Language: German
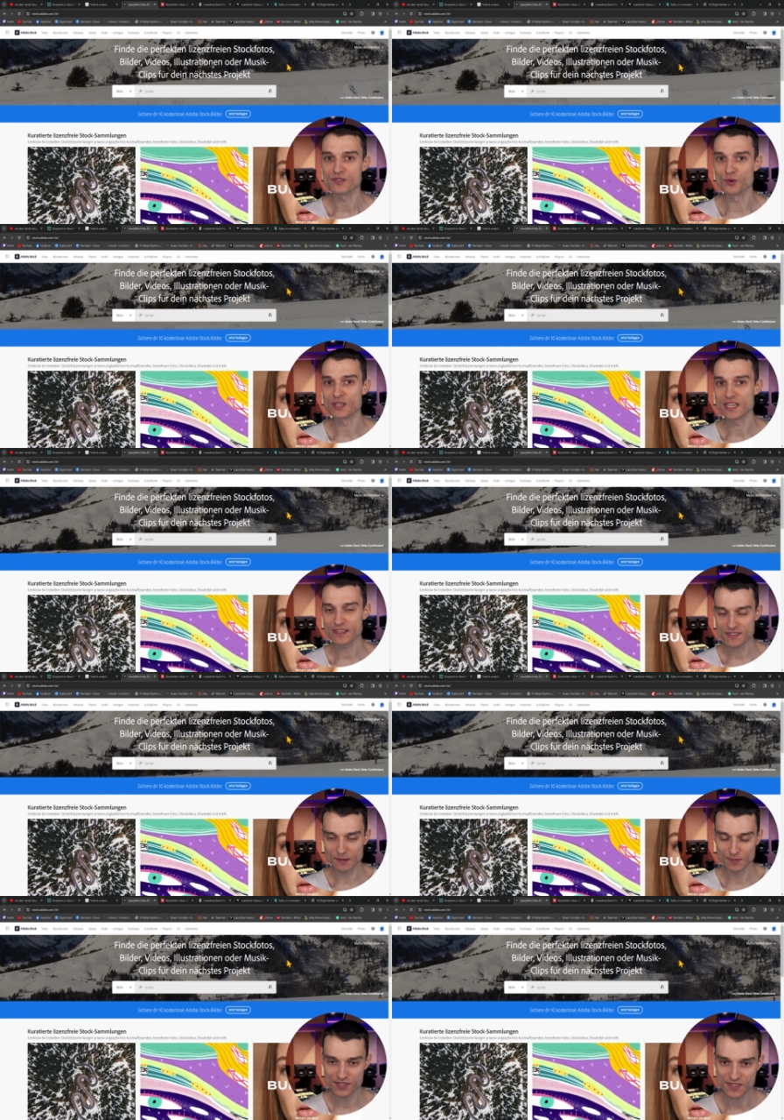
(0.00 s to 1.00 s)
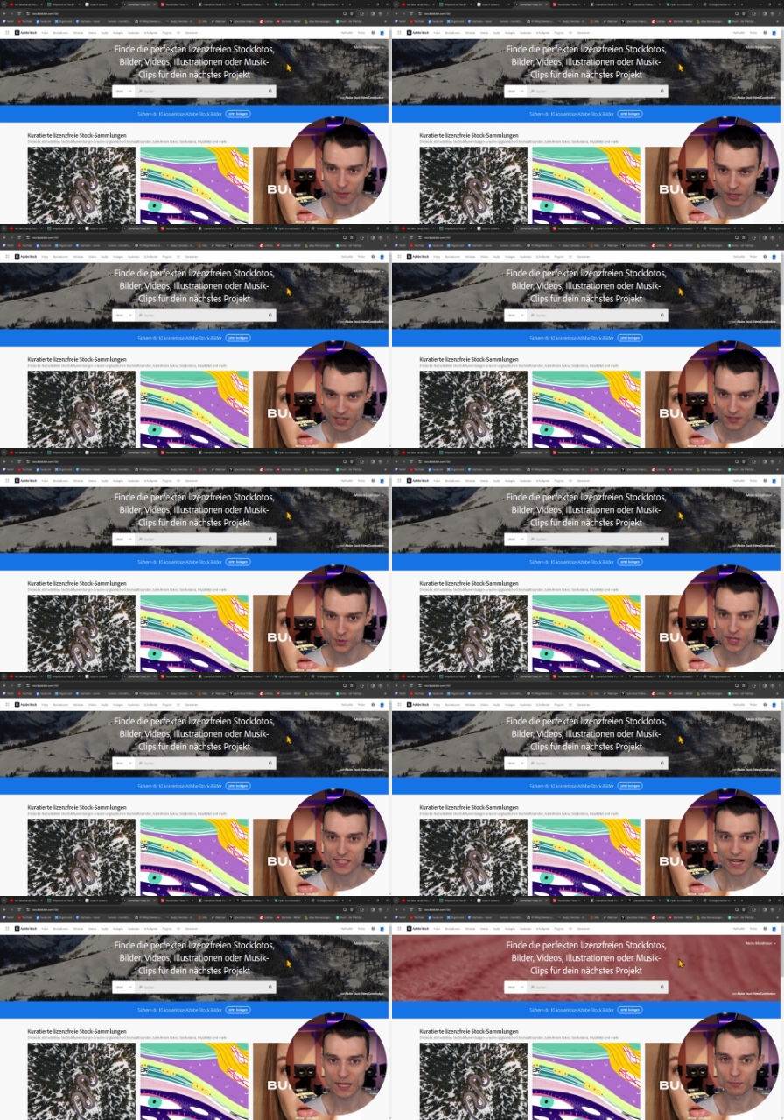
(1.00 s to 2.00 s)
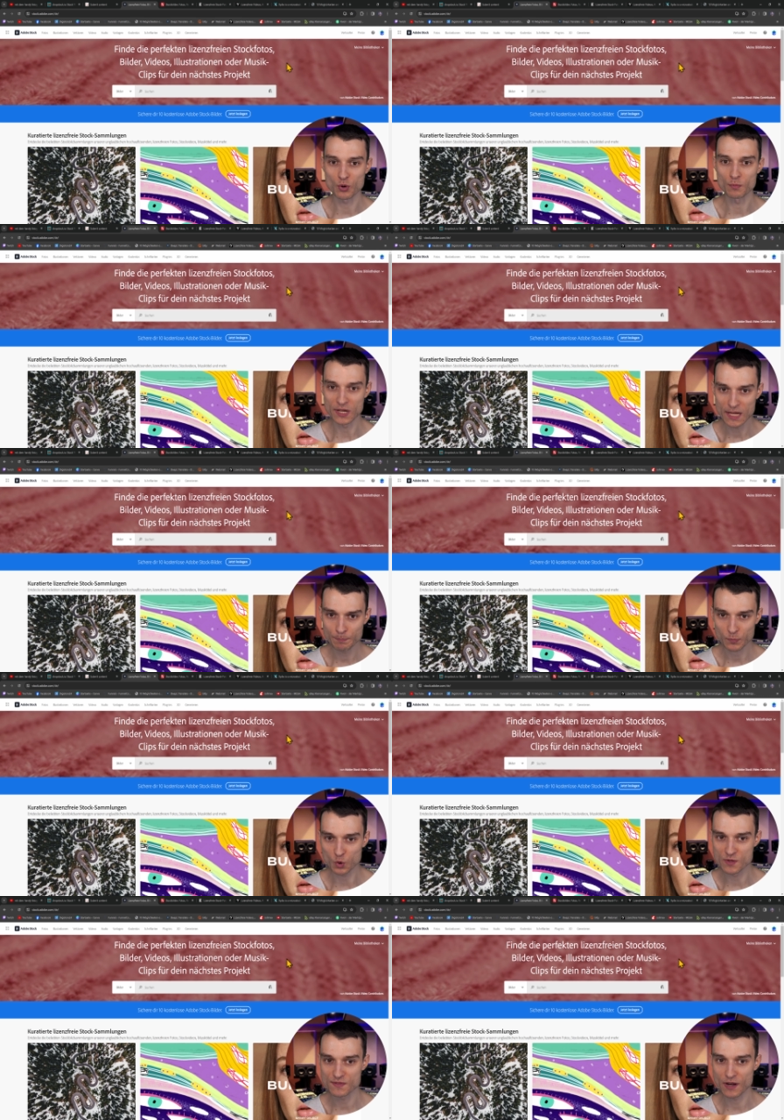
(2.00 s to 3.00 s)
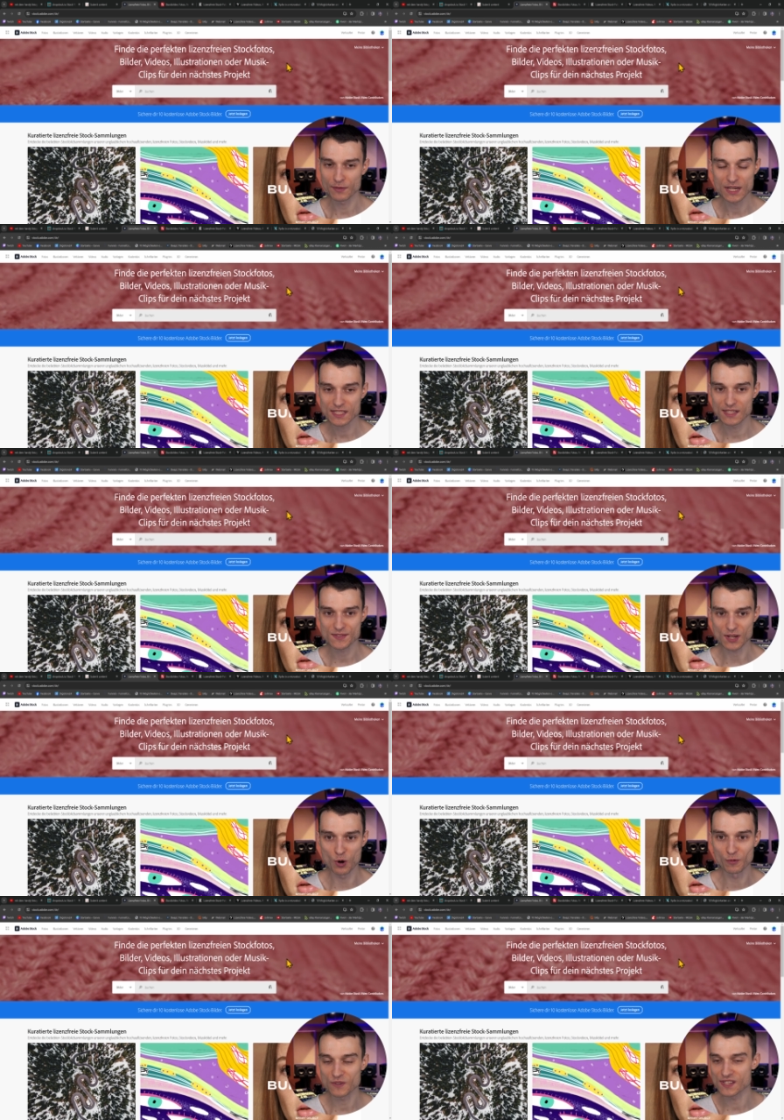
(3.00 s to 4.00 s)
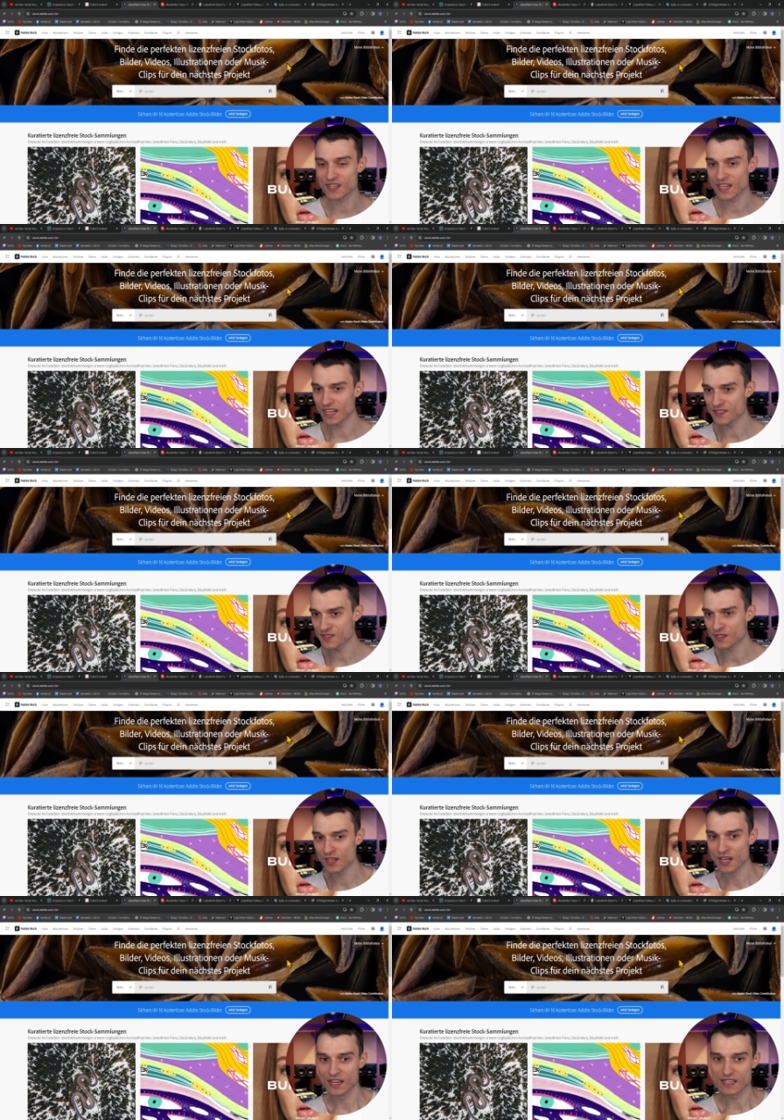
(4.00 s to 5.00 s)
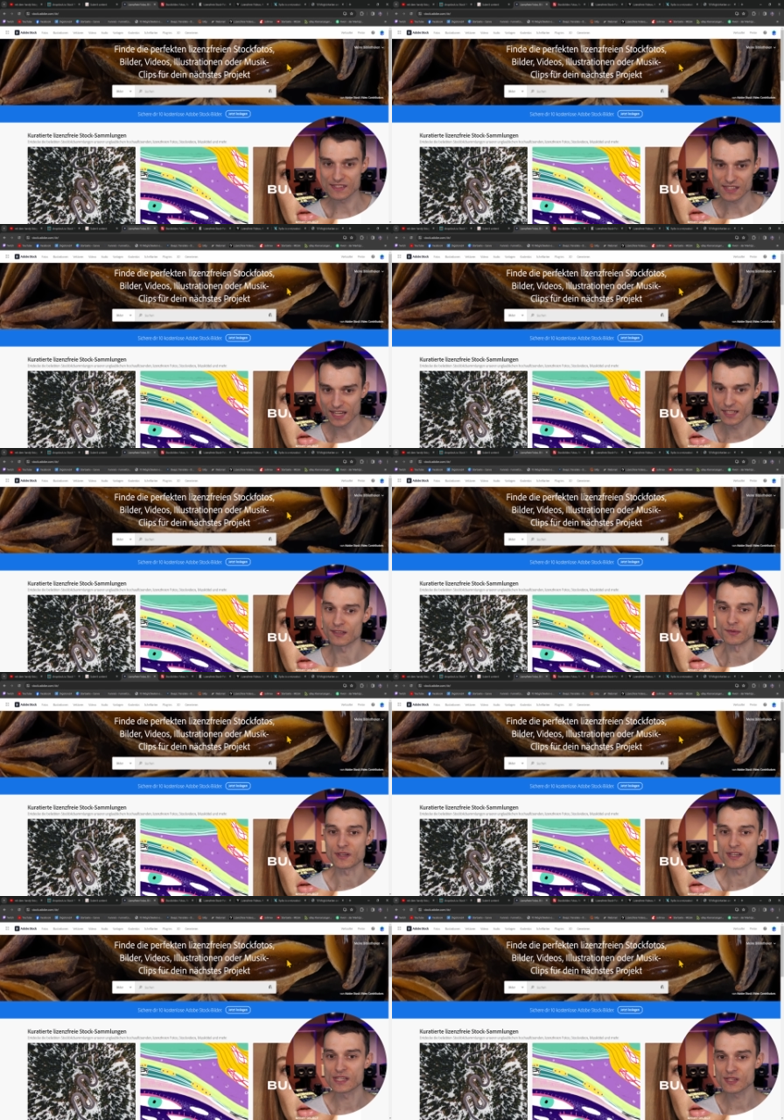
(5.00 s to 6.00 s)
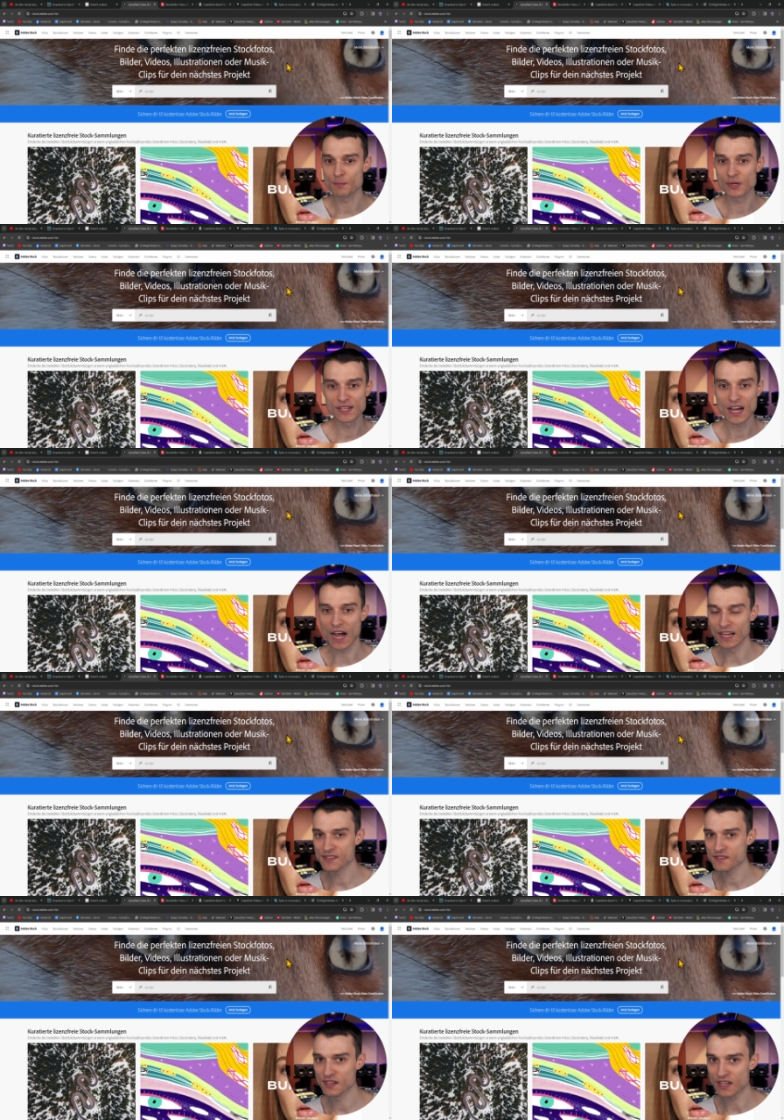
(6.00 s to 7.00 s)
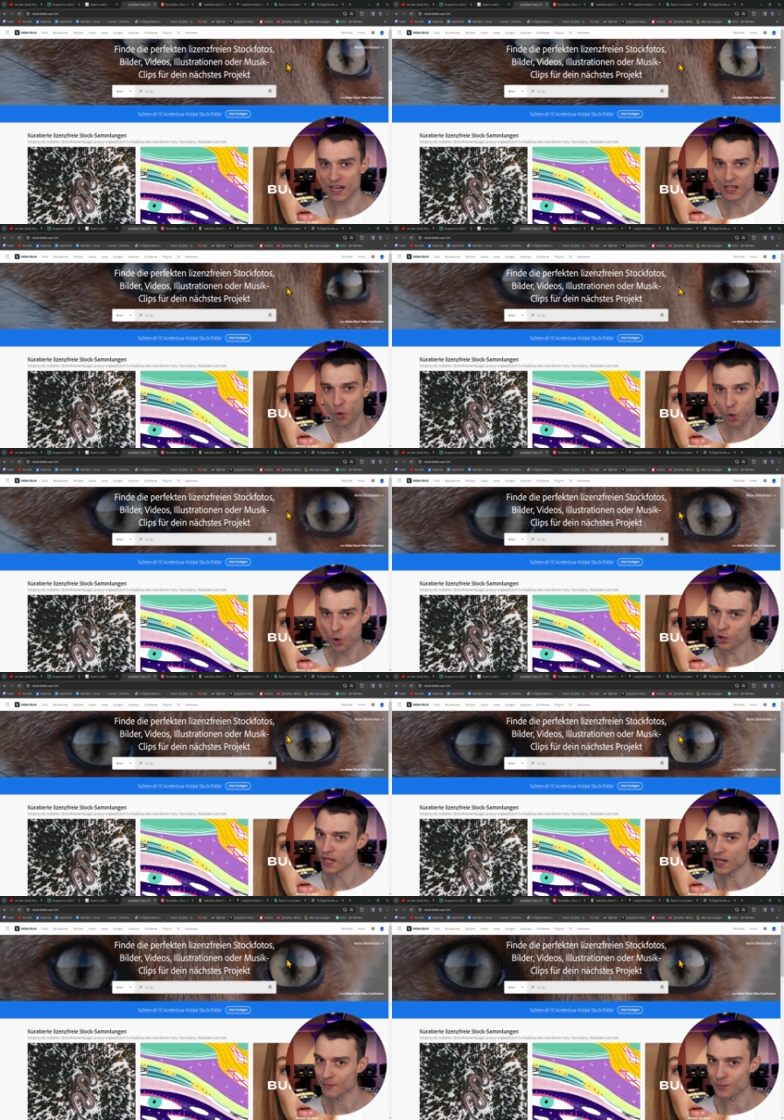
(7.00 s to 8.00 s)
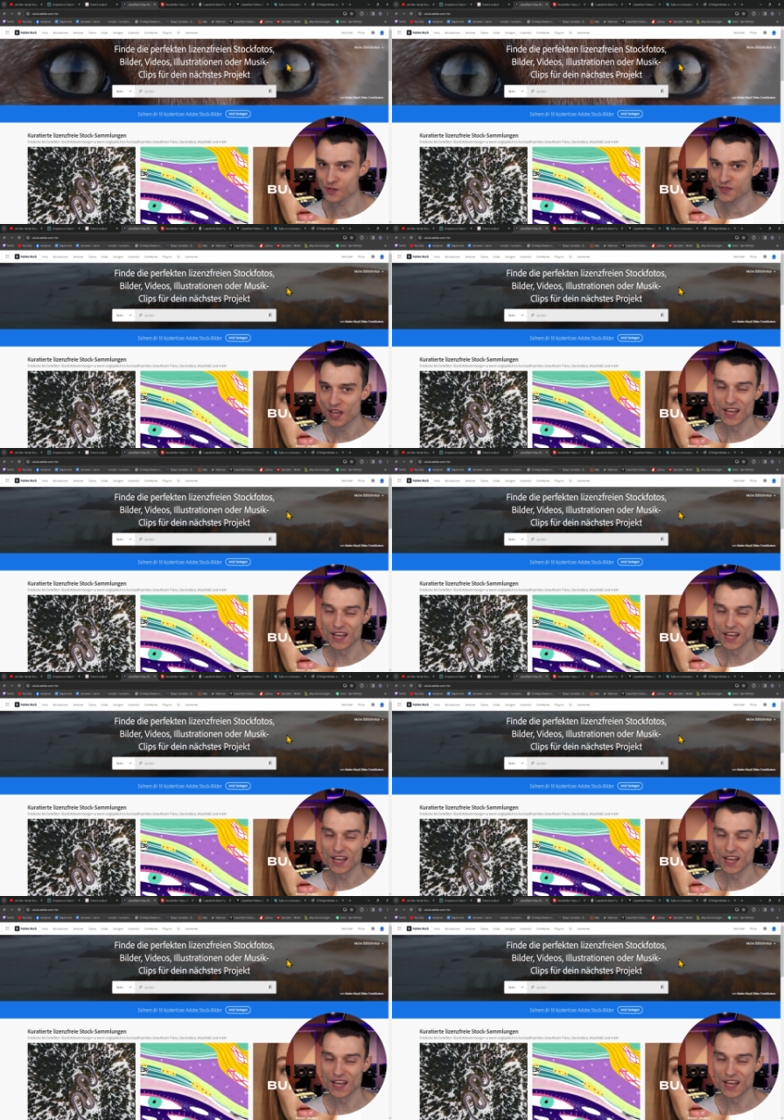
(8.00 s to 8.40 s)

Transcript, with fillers: So, jetzt gibt es aber natürlich ein Problem und zwar, wenn ich jetzt auf diese ganzen Seiten diese Bilder einzeln alle hochladen muss,